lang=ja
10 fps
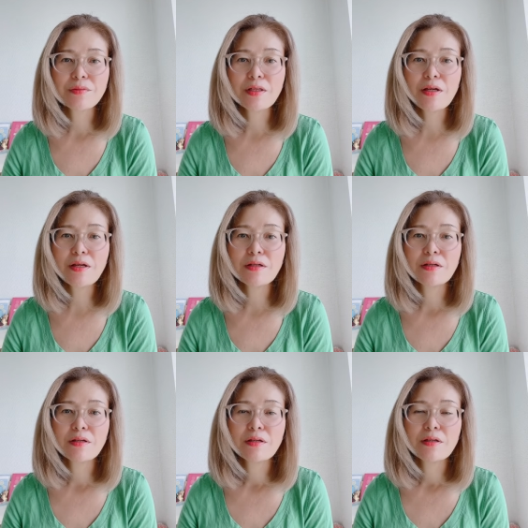で、
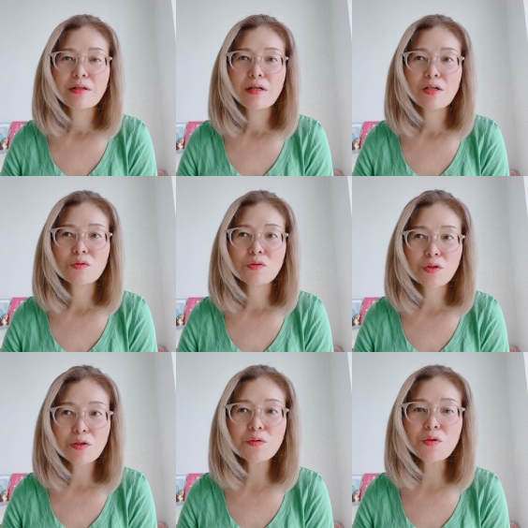あの、そ
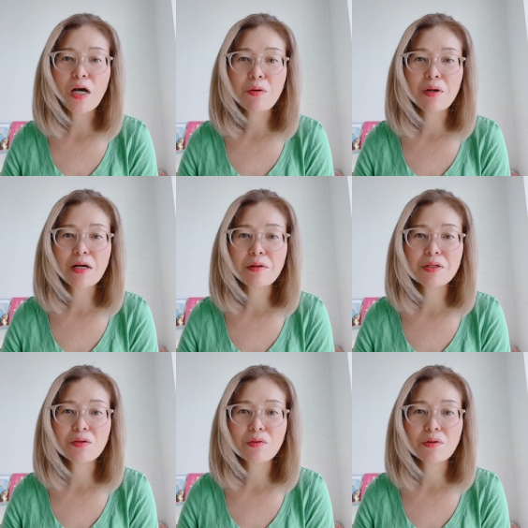れこそ甘噛
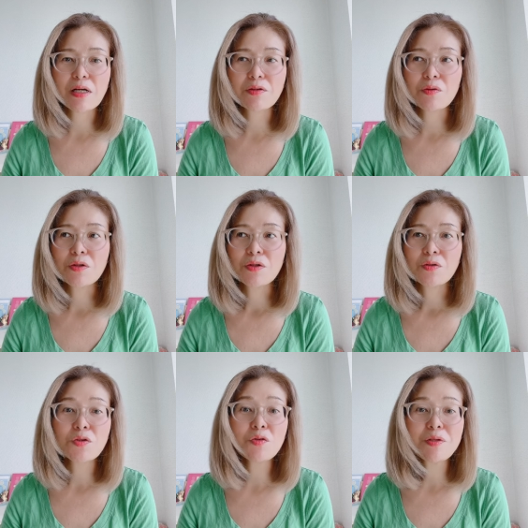みとか、あの、
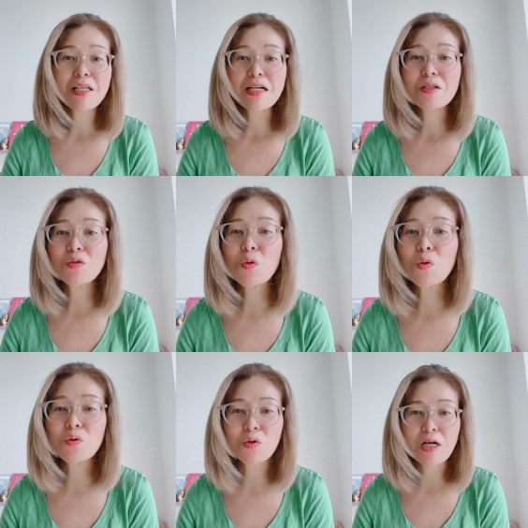食うみたいに
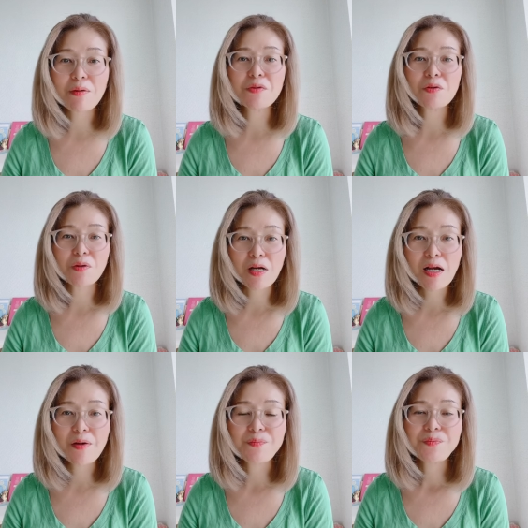そーっと噛むと
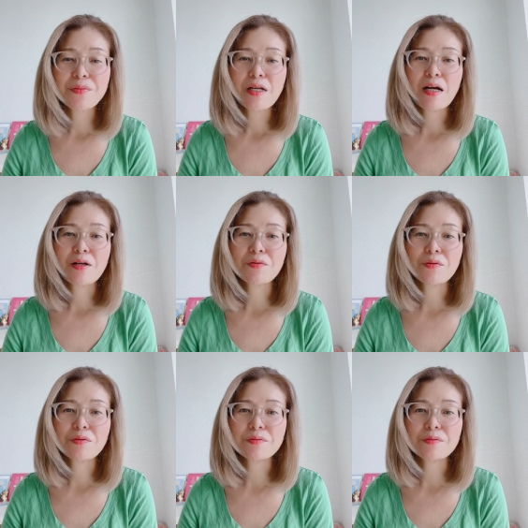か、あの、